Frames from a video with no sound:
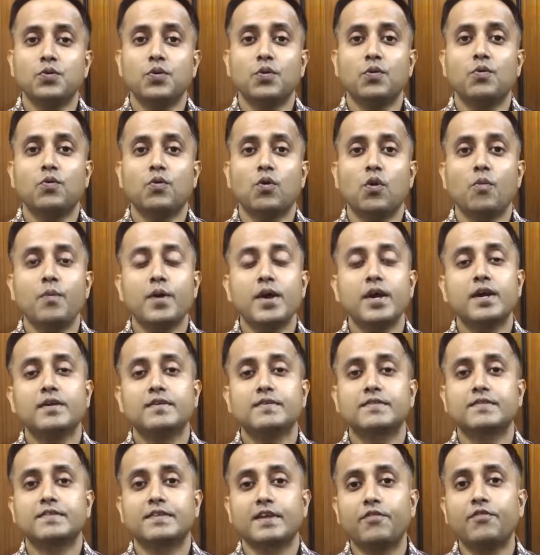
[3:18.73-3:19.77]
जो
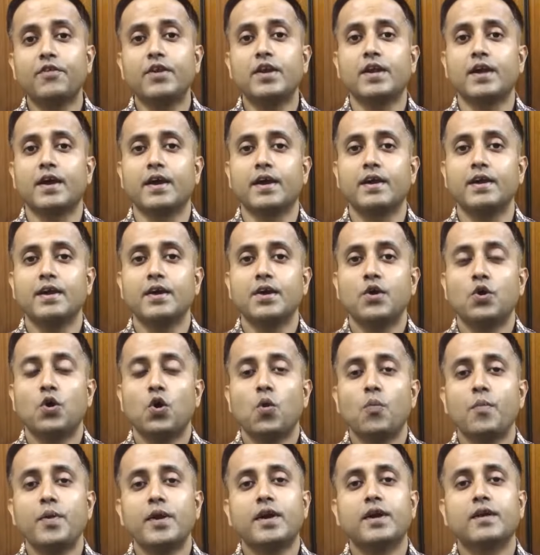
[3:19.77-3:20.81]
ओमेगा सेवन है
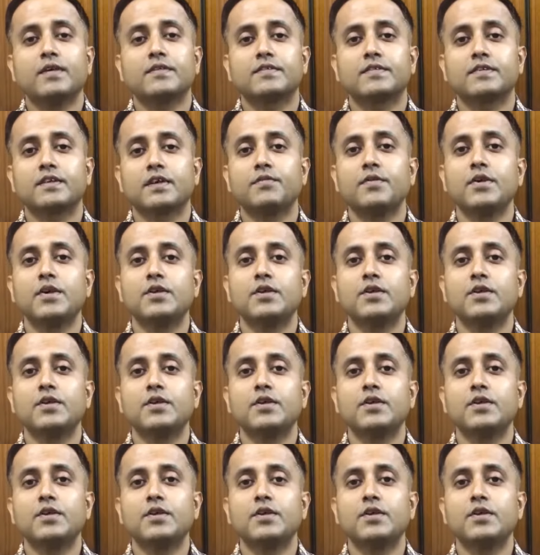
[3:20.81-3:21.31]
ओमेगा